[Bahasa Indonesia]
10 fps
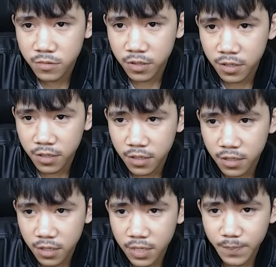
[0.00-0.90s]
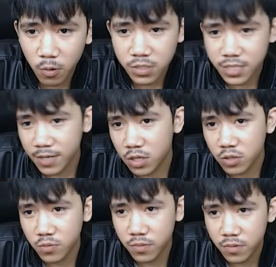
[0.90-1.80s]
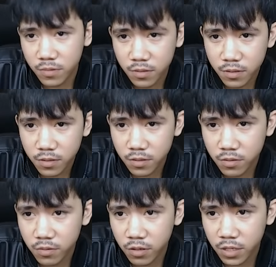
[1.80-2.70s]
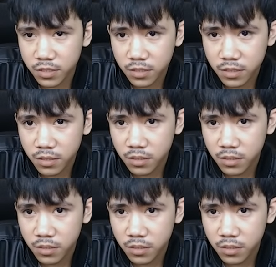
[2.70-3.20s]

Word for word: Woi, ini Ponci waktu dulu guys.